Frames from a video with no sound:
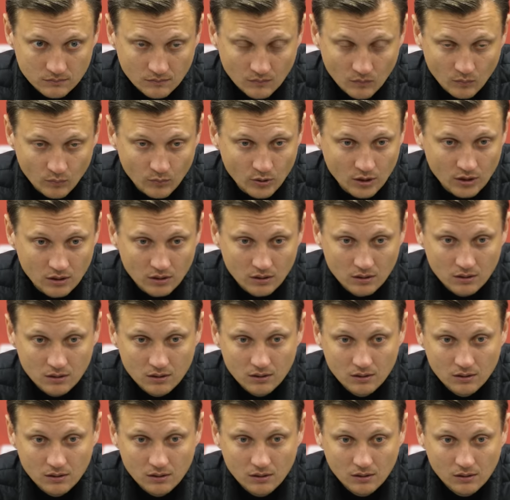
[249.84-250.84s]
Мы
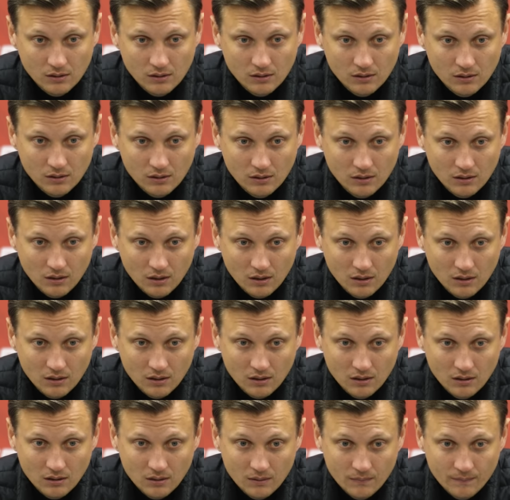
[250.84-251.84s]
их э,
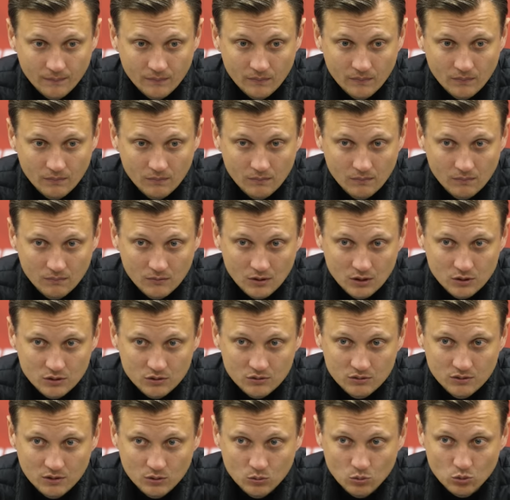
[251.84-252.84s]
даже
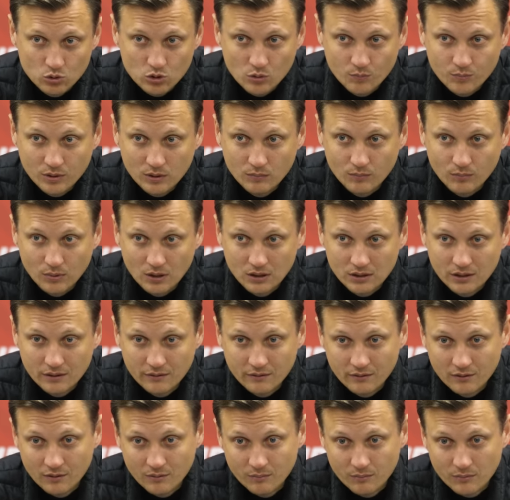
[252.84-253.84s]
не то что
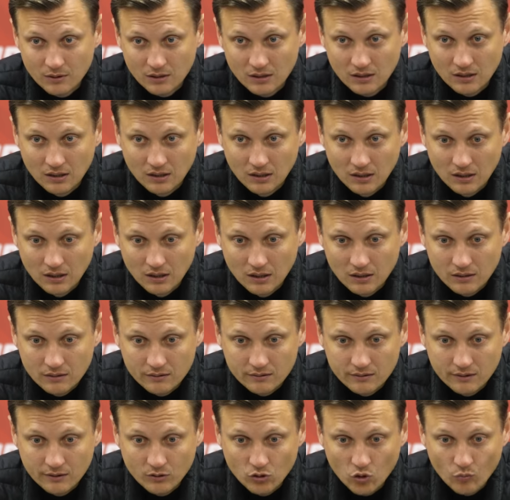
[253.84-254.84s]
подбадриваем, мы
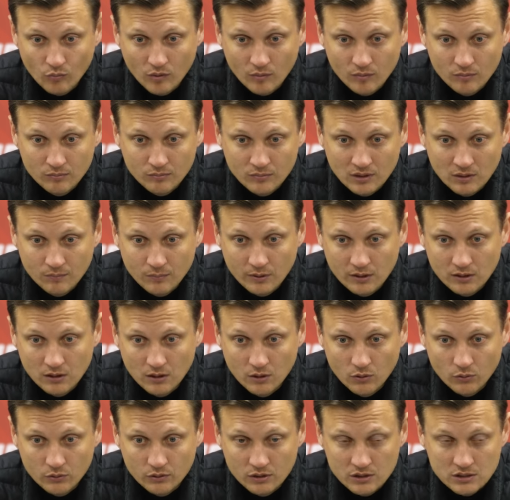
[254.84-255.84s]
даем им
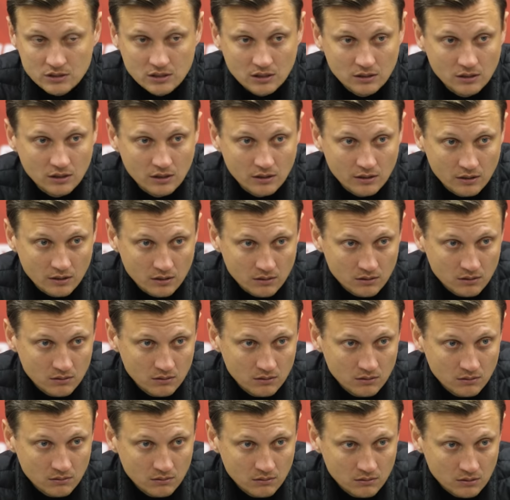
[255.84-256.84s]
определенные задания,
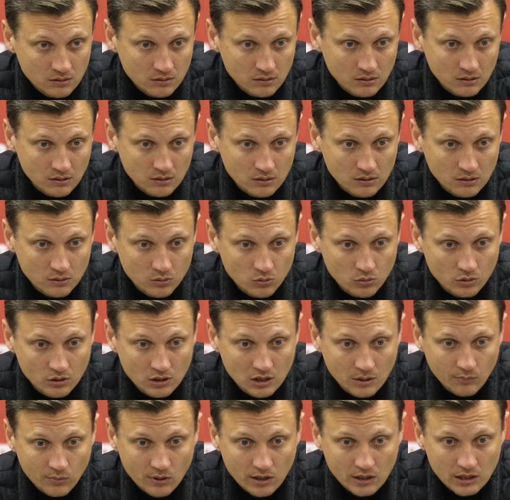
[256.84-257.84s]
да, которые
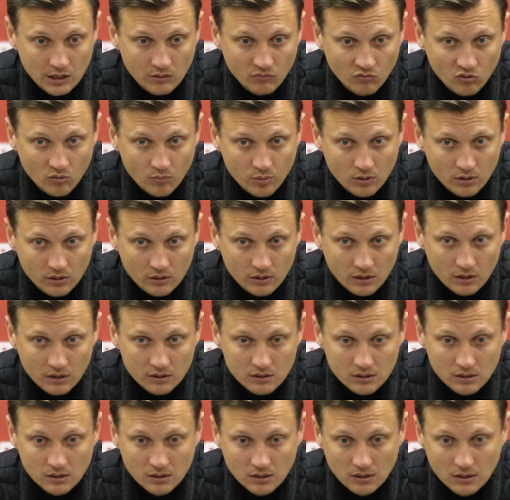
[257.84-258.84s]
необходимо
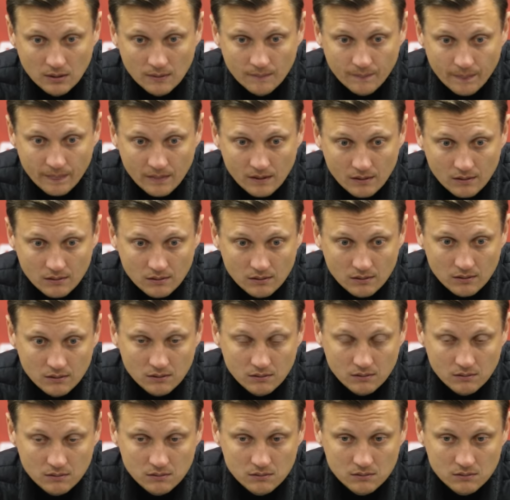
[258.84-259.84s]
выполнять, э,